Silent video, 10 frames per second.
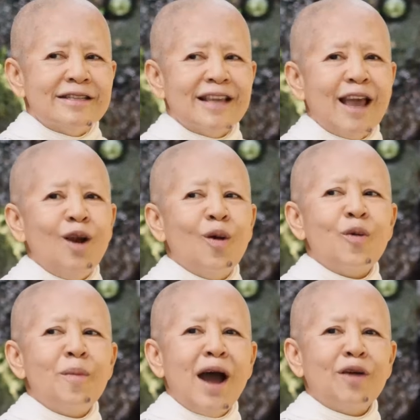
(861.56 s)
เซฮัลโหล
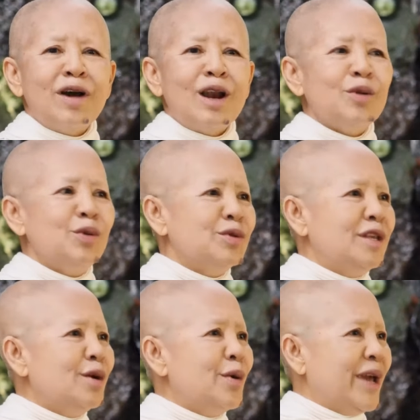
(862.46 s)
มาว่าเราอยู่
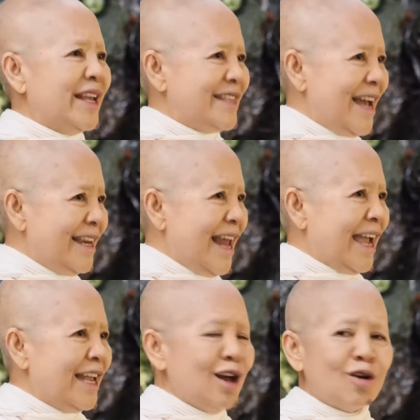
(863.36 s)
ที่โลเคชันไห
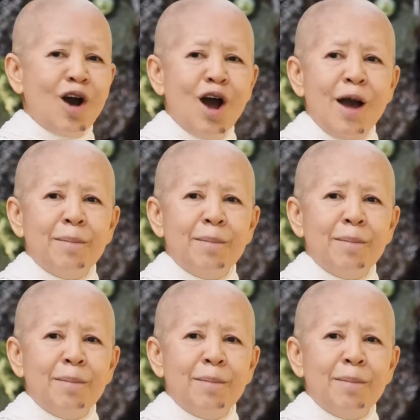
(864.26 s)
นแล้วก็